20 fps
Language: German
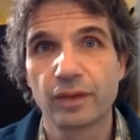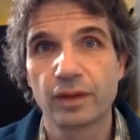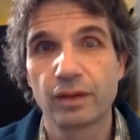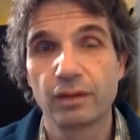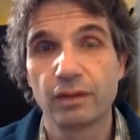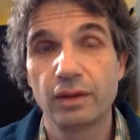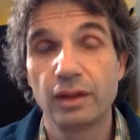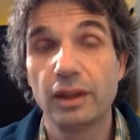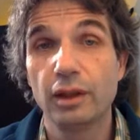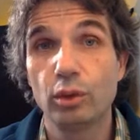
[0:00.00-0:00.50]

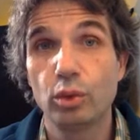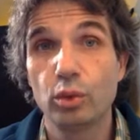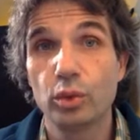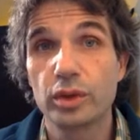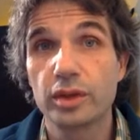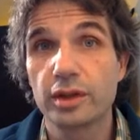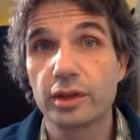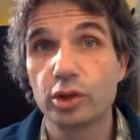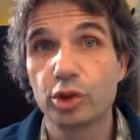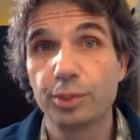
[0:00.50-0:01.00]

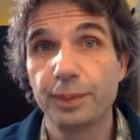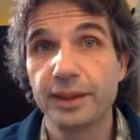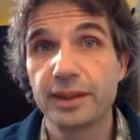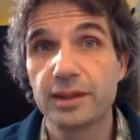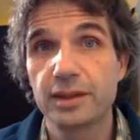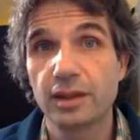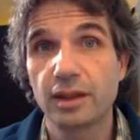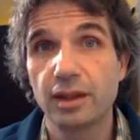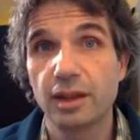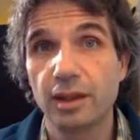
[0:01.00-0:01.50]
Includes in
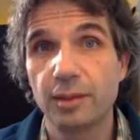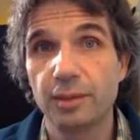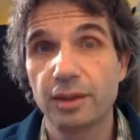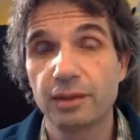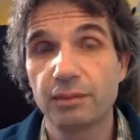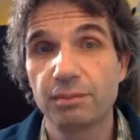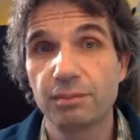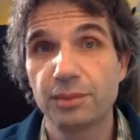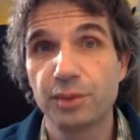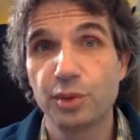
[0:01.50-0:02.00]

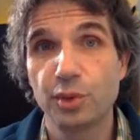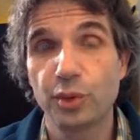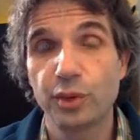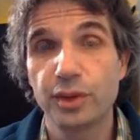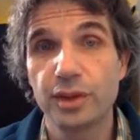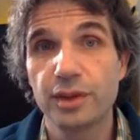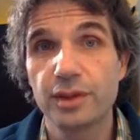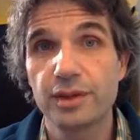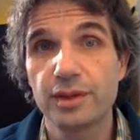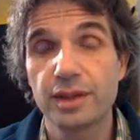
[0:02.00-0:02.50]
Spitzenklammern
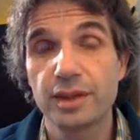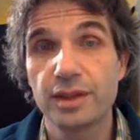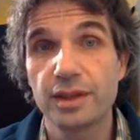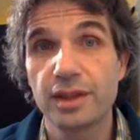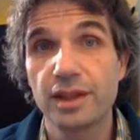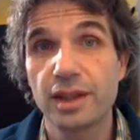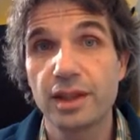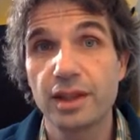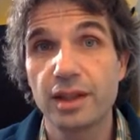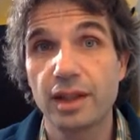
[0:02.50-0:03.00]
bedeutet, dass die
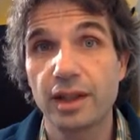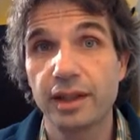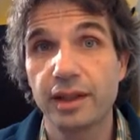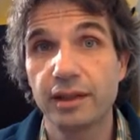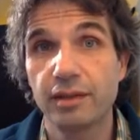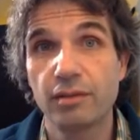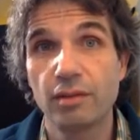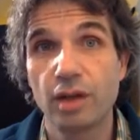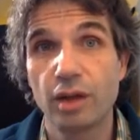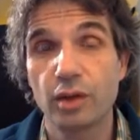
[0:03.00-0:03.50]

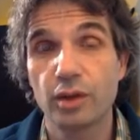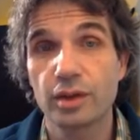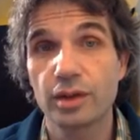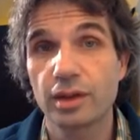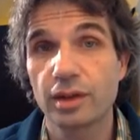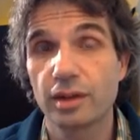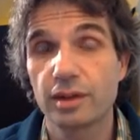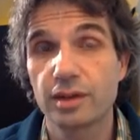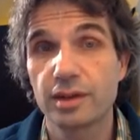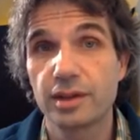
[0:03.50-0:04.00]
Dateien aus
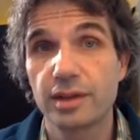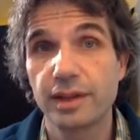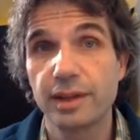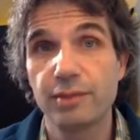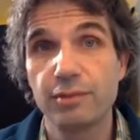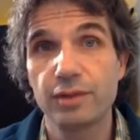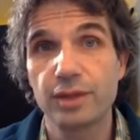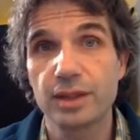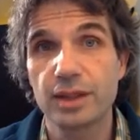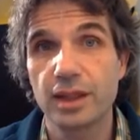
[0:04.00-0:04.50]

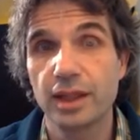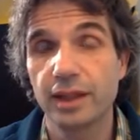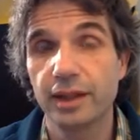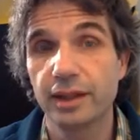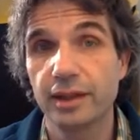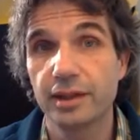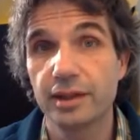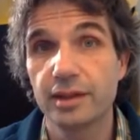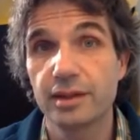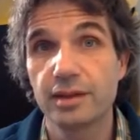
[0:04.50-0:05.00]

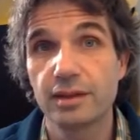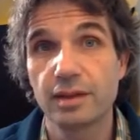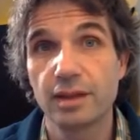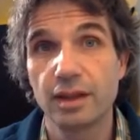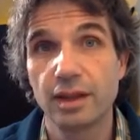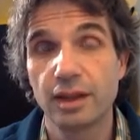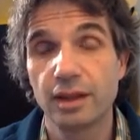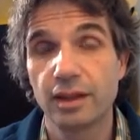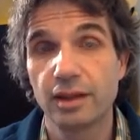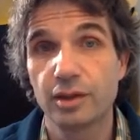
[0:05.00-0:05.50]
Systemverzeichnissen
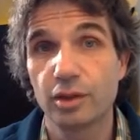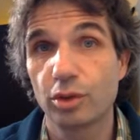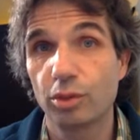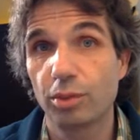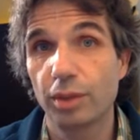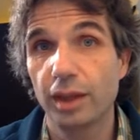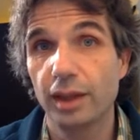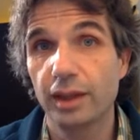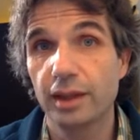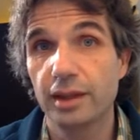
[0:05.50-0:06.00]
des
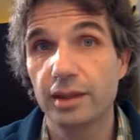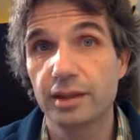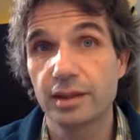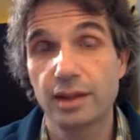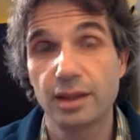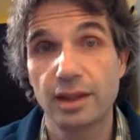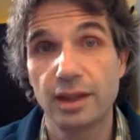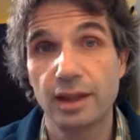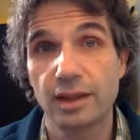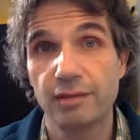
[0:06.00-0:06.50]
Compilers
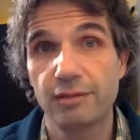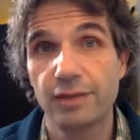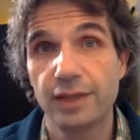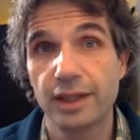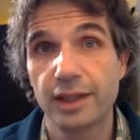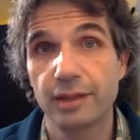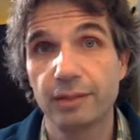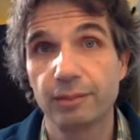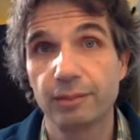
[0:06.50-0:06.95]
geladen werden.